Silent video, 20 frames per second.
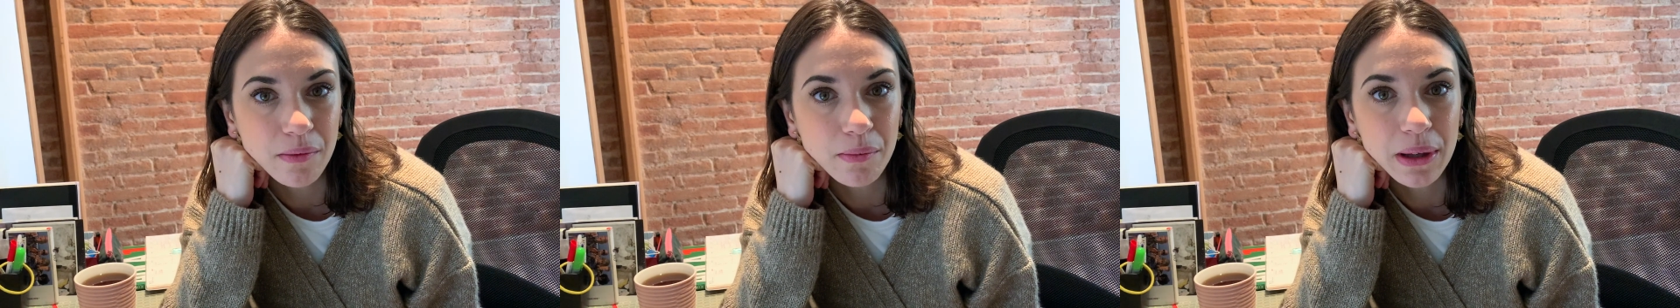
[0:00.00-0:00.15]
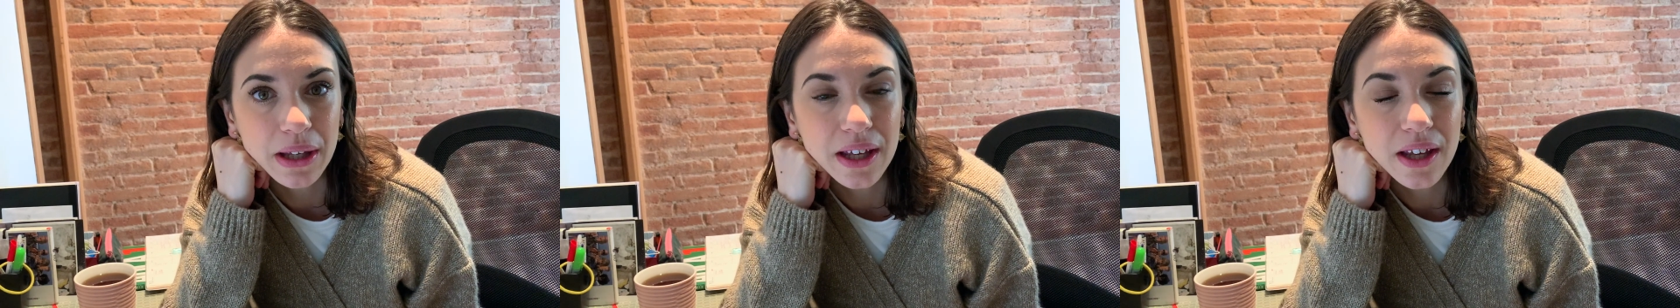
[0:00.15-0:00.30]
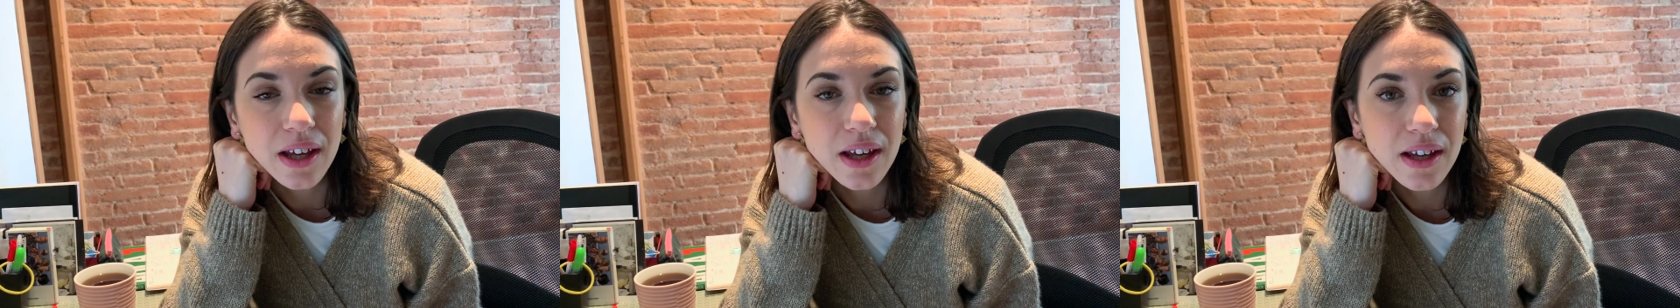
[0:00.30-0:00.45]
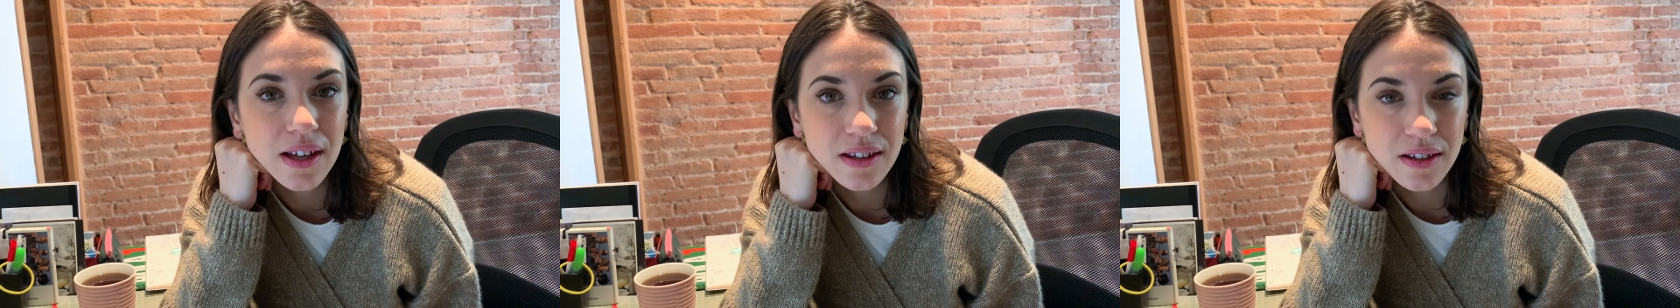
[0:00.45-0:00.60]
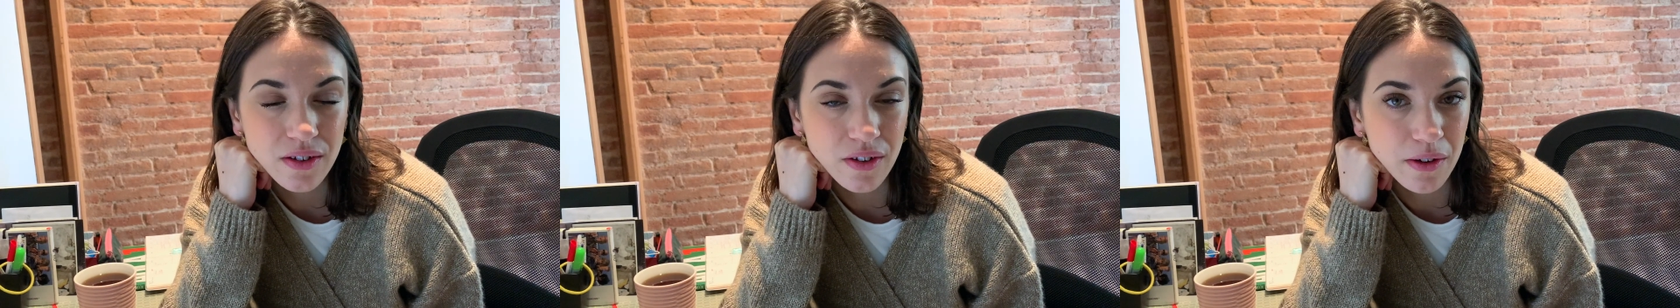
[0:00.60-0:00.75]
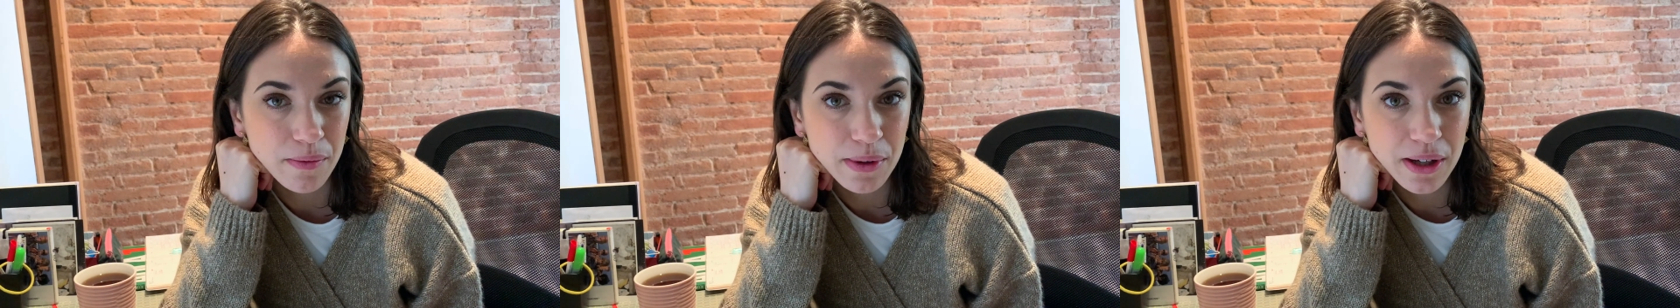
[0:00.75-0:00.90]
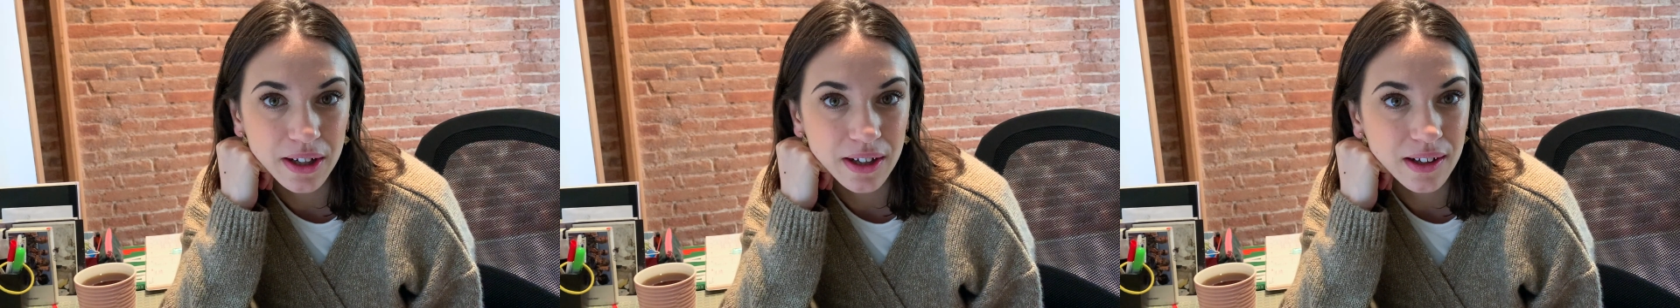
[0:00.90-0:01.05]
mais c'est
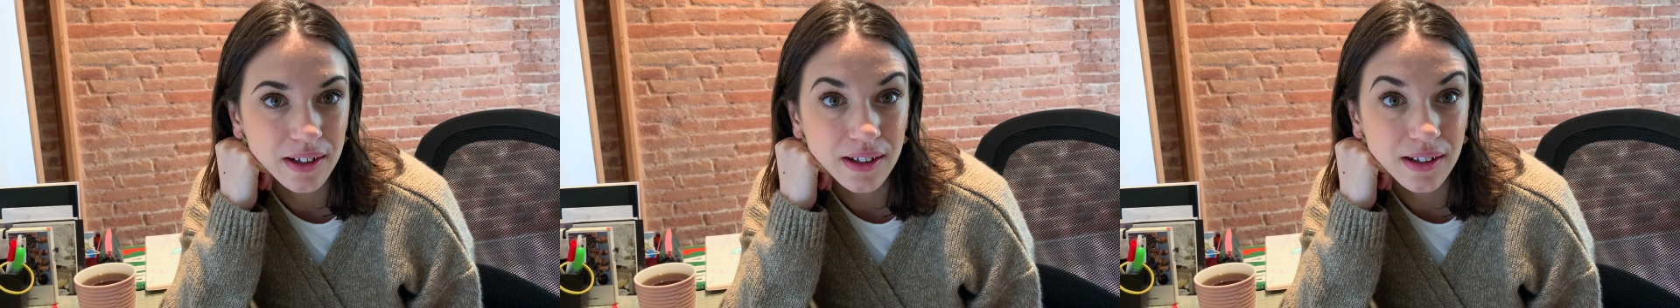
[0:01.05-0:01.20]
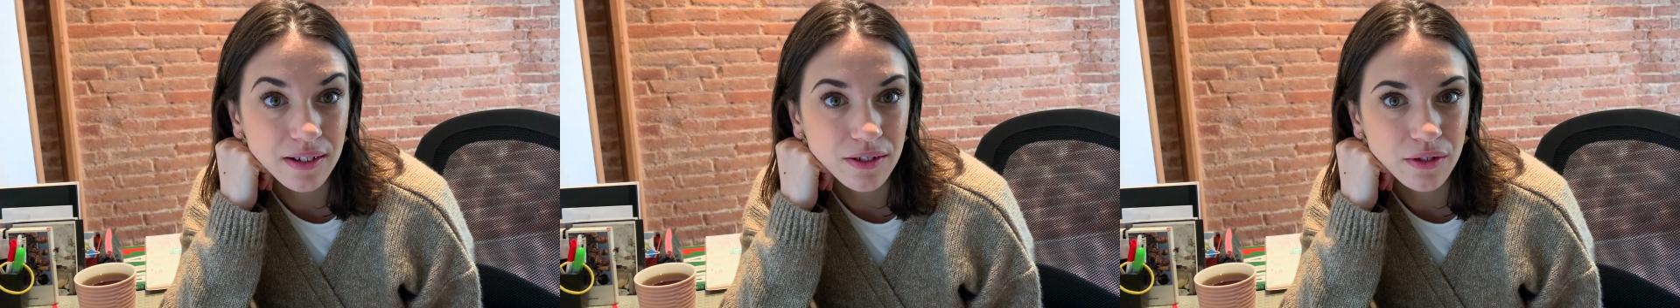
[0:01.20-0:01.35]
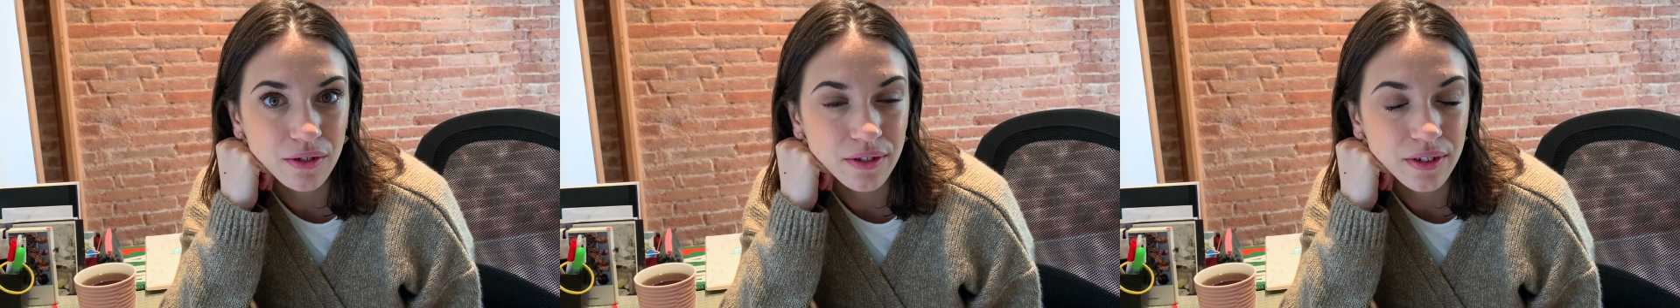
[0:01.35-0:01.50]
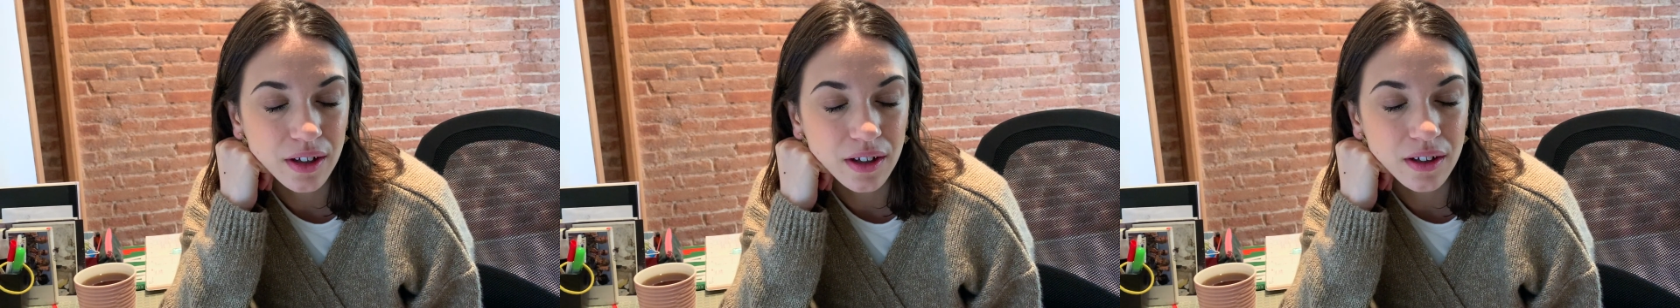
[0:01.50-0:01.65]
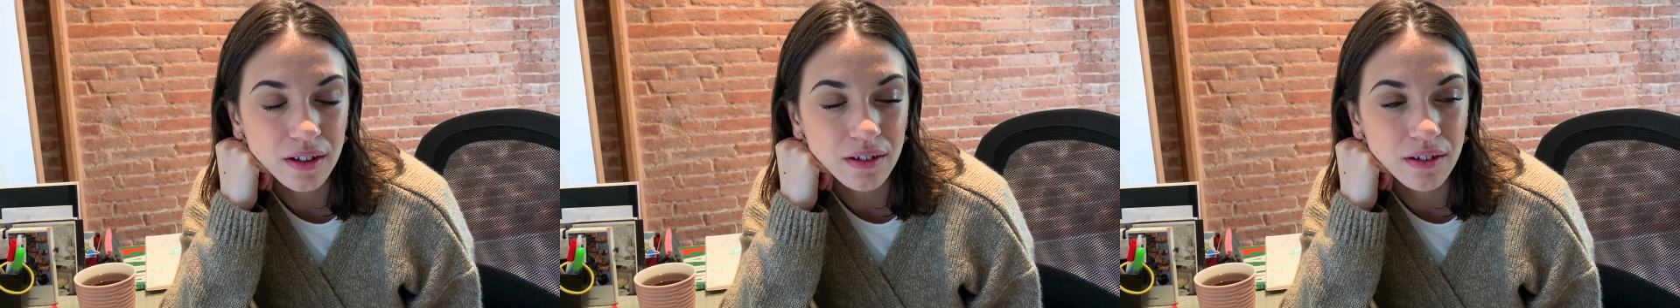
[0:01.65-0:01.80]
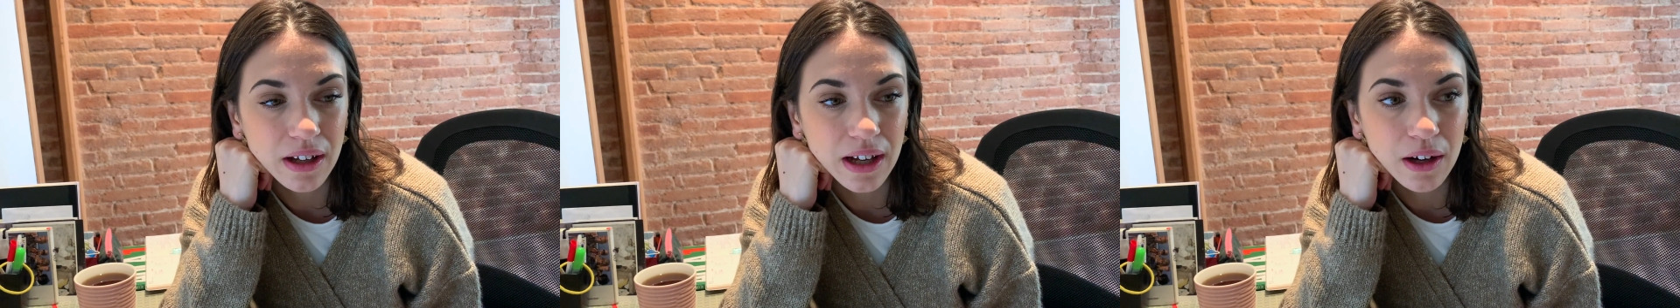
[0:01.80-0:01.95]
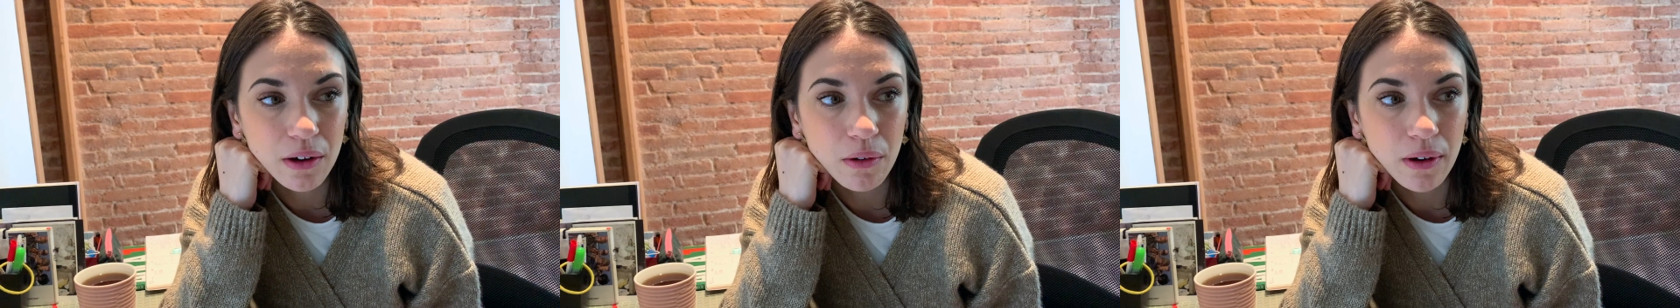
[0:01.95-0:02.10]
vraiment un gain de temps euh,
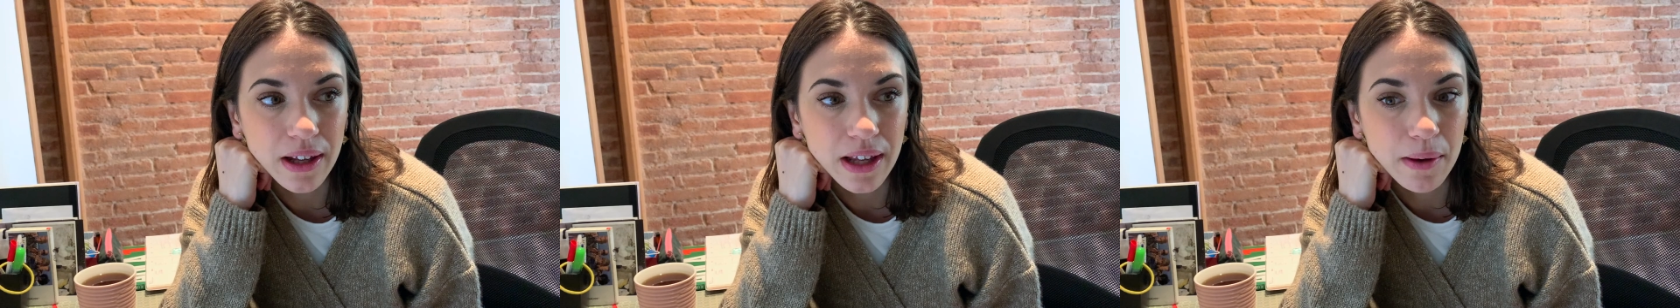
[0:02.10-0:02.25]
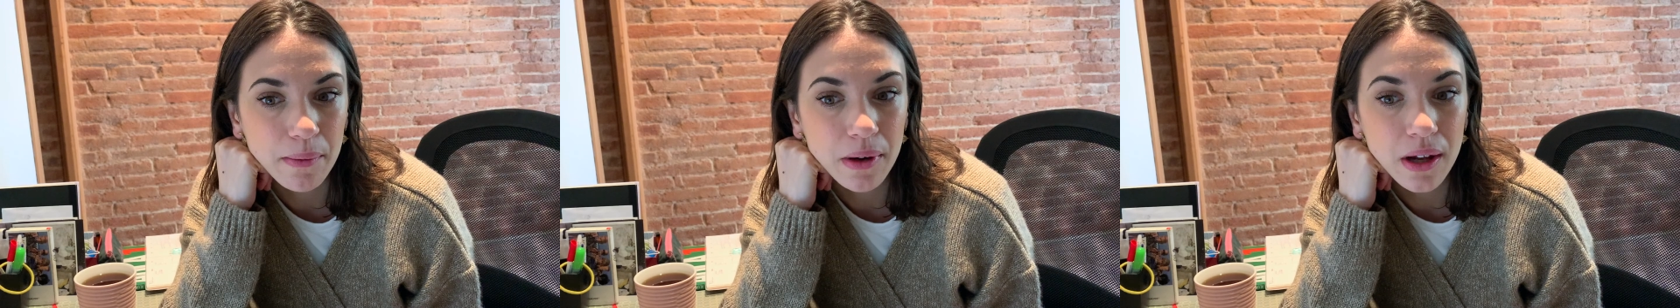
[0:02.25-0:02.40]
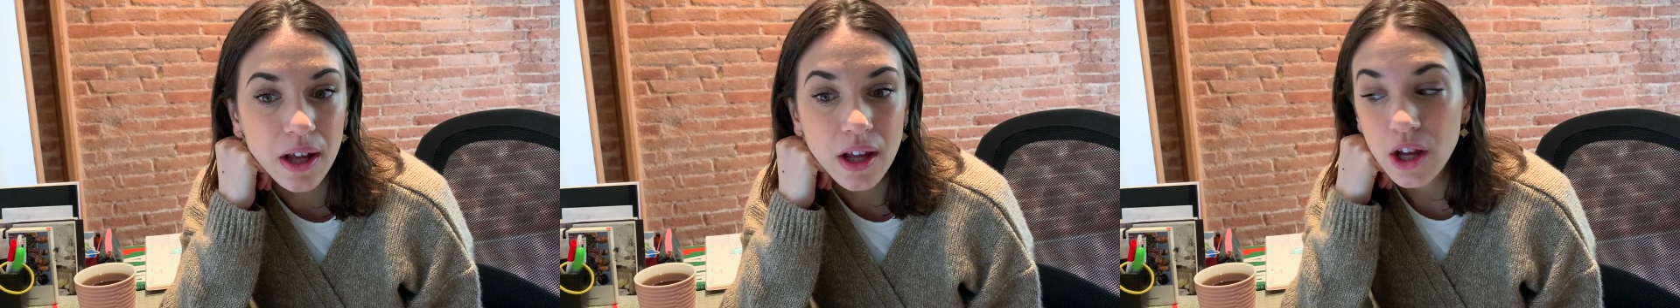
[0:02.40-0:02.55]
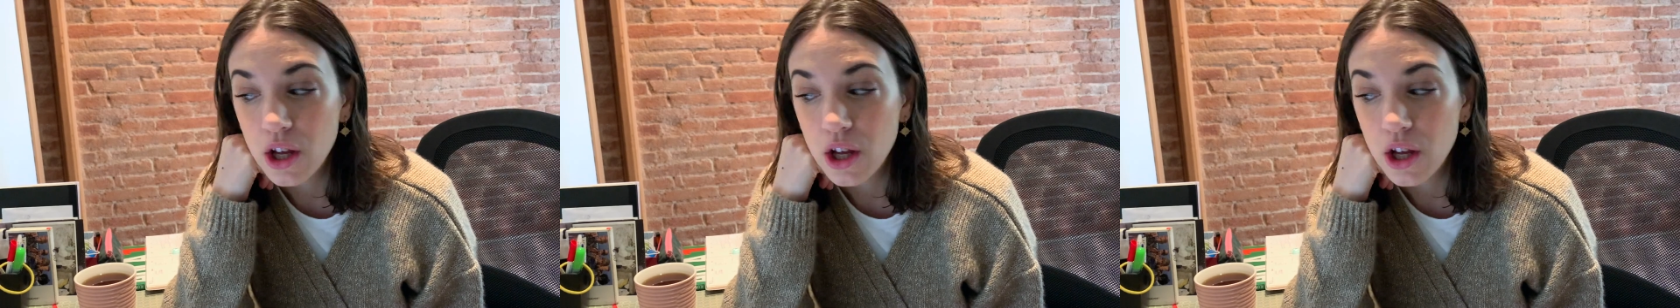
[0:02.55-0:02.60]
incroyable.